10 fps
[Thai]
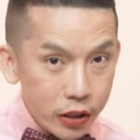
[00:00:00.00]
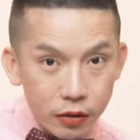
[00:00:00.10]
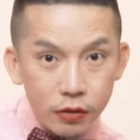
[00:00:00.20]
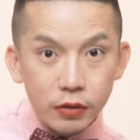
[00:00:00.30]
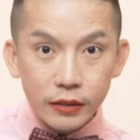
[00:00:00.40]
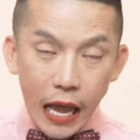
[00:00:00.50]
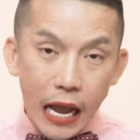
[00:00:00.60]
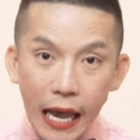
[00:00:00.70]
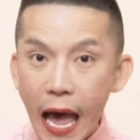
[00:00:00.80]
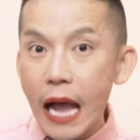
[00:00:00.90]
ยืน
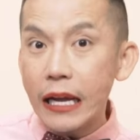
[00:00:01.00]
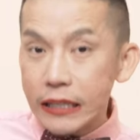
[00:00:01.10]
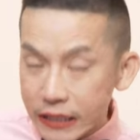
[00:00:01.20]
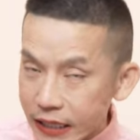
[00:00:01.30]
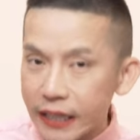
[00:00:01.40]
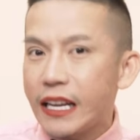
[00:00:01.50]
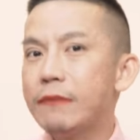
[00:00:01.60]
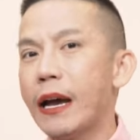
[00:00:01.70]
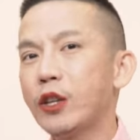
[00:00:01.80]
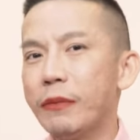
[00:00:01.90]
ข้างๆฉันได้
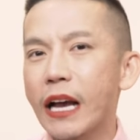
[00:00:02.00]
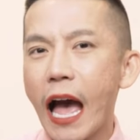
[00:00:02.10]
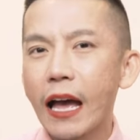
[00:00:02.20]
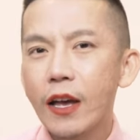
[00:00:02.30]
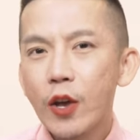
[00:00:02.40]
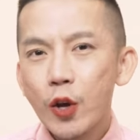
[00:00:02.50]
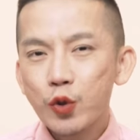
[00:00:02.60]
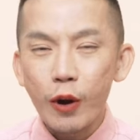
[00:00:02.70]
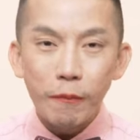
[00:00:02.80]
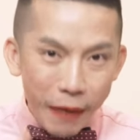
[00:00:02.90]
ไหมถูกไหมคะ
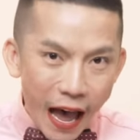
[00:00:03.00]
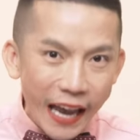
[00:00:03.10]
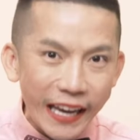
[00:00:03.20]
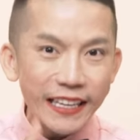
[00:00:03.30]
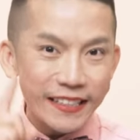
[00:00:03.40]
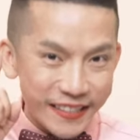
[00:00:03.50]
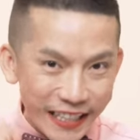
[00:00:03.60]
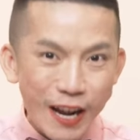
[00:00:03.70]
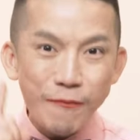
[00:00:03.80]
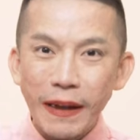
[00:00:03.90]
ส่วน by
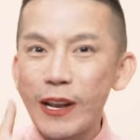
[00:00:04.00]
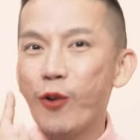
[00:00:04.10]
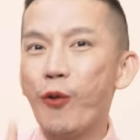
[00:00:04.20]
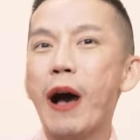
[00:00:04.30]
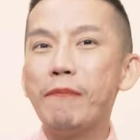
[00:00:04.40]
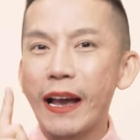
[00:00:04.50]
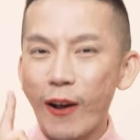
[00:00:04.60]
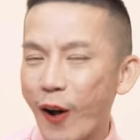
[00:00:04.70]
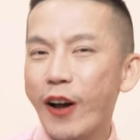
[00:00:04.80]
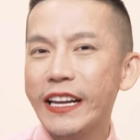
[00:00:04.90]
ซึ่งเป็นความหมายข
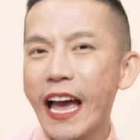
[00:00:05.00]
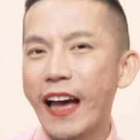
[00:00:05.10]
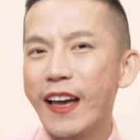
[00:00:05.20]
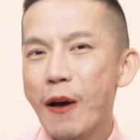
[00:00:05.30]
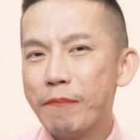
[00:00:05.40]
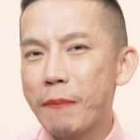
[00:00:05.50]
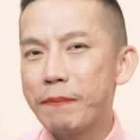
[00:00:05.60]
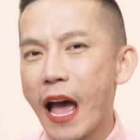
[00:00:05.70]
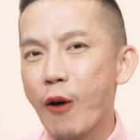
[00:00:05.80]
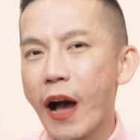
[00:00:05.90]
องข้อนี้ค่ะมัน
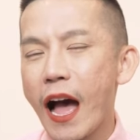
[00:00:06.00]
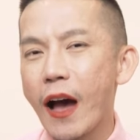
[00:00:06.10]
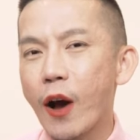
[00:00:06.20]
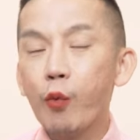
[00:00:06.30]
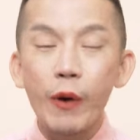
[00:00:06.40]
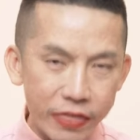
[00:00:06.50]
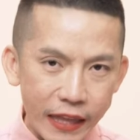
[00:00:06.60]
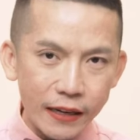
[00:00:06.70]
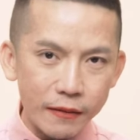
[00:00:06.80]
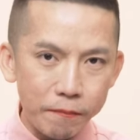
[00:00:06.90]
แปลว่า
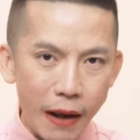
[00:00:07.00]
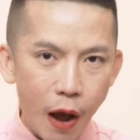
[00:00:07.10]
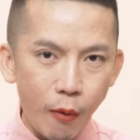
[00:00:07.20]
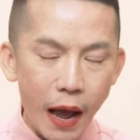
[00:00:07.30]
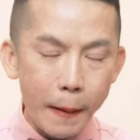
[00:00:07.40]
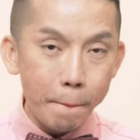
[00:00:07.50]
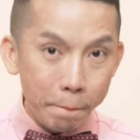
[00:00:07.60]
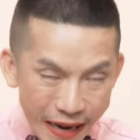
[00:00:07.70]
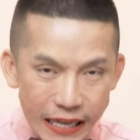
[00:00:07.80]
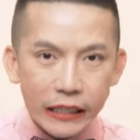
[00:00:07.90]
within แปลว่า
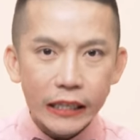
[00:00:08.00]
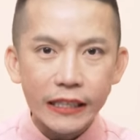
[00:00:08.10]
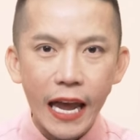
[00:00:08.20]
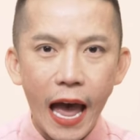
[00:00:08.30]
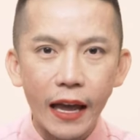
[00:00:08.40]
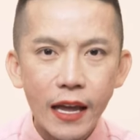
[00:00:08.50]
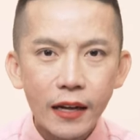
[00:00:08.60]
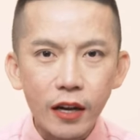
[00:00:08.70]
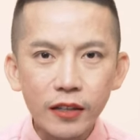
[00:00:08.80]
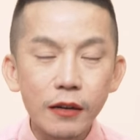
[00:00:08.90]
ไม่เกินนะคะ
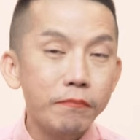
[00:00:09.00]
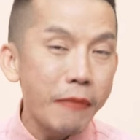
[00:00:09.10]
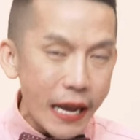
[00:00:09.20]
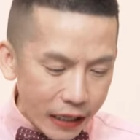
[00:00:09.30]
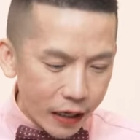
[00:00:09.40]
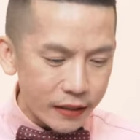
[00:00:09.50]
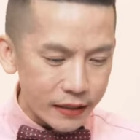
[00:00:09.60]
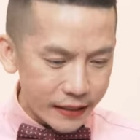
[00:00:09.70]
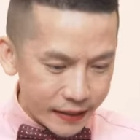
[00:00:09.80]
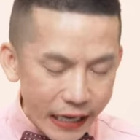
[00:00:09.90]
ก็คือไม่เกิน
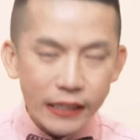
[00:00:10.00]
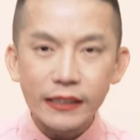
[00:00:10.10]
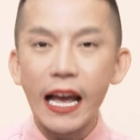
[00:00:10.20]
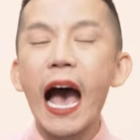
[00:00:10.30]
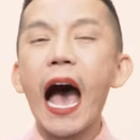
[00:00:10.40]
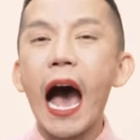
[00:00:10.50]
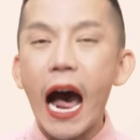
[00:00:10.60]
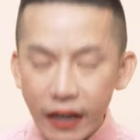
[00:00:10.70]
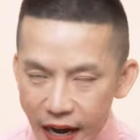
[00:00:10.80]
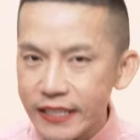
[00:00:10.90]
สิ้นอะ
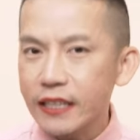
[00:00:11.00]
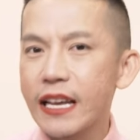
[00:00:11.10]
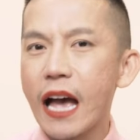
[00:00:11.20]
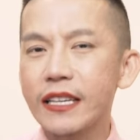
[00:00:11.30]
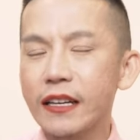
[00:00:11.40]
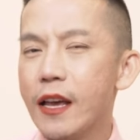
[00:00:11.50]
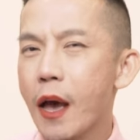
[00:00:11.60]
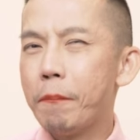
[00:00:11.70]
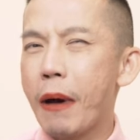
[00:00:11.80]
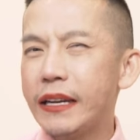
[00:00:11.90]
ไรสักอย่างเช่น
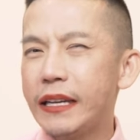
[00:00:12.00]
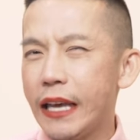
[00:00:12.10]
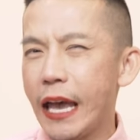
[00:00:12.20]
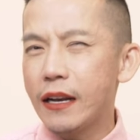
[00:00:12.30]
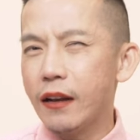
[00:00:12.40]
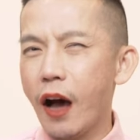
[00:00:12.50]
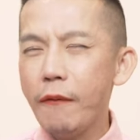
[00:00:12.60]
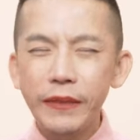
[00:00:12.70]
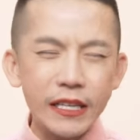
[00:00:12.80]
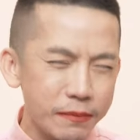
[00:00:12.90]
by the end
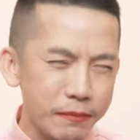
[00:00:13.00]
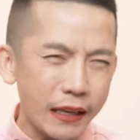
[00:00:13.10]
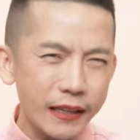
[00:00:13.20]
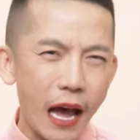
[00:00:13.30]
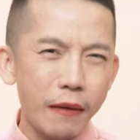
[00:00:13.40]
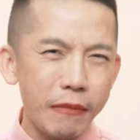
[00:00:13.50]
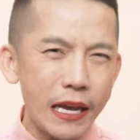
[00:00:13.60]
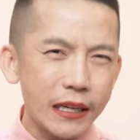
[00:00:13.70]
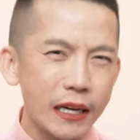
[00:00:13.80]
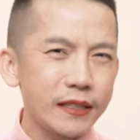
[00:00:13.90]
of this month ค่ะ
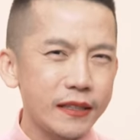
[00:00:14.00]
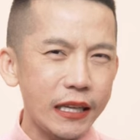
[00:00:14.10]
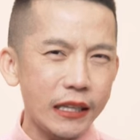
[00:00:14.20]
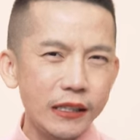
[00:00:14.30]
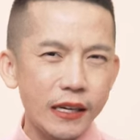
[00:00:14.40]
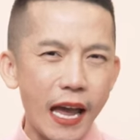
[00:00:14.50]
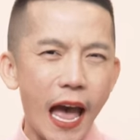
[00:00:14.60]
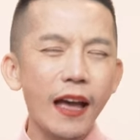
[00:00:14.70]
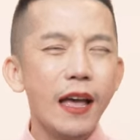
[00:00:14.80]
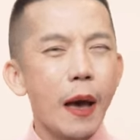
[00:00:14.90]
ไม่เกินสิ้นเดือนนะ
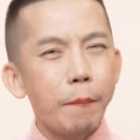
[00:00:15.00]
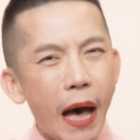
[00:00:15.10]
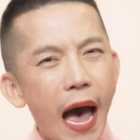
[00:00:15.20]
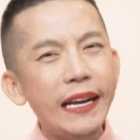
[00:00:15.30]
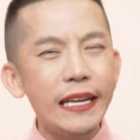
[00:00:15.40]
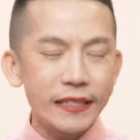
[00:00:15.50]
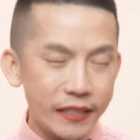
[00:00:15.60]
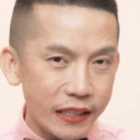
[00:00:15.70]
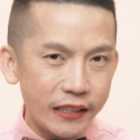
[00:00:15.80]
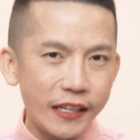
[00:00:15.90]
คะภายใน
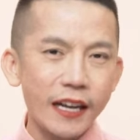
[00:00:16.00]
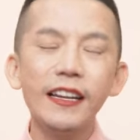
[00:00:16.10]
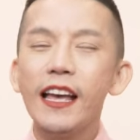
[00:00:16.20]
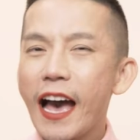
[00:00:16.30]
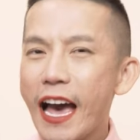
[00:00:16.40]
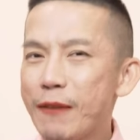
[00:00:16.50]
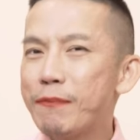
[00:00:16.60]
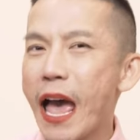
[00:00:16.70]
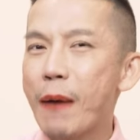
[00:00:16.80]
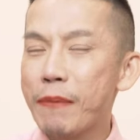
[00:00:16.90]
สิ้นเดือนให้
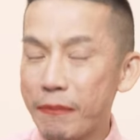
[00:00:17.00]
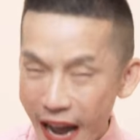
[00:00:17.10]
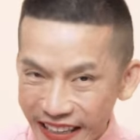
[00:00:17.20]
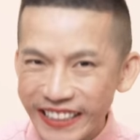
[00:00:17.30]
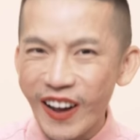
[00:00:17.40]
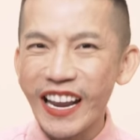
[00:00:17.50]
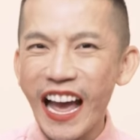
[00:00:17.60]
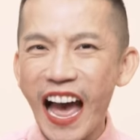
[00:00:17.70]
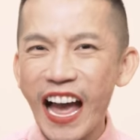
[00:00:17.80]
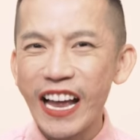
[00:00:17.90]
แปลประมาณนี้เนาะ
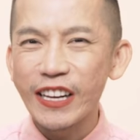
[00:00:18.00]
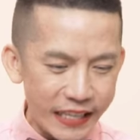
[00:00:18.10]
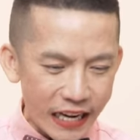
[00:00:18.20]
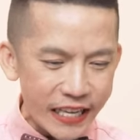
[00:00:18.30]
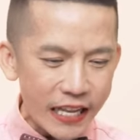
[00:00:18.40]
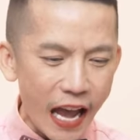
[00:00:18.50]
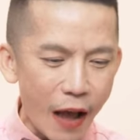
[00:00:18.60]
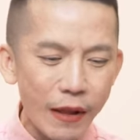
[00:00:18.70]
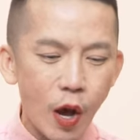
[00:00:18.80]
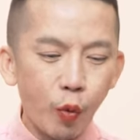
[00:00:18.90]
นะคะอย่างเช่นค่ะ
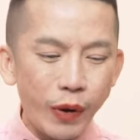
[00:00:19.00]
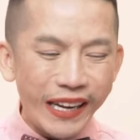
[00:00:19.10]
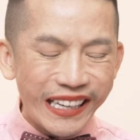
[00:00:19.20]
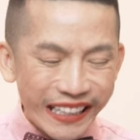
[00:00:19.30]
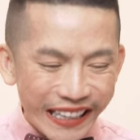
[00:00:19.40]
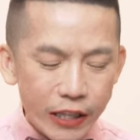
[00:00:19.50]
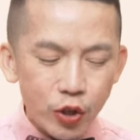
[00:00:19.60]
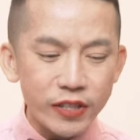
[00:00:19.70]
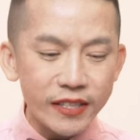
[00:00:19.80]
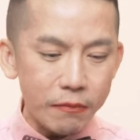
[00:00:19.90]
we need
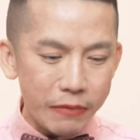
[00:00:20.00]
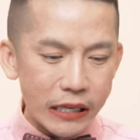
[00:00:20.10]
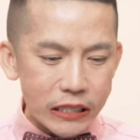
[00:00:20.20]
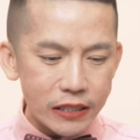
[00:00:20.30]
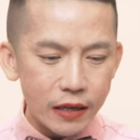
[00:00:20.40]
to submit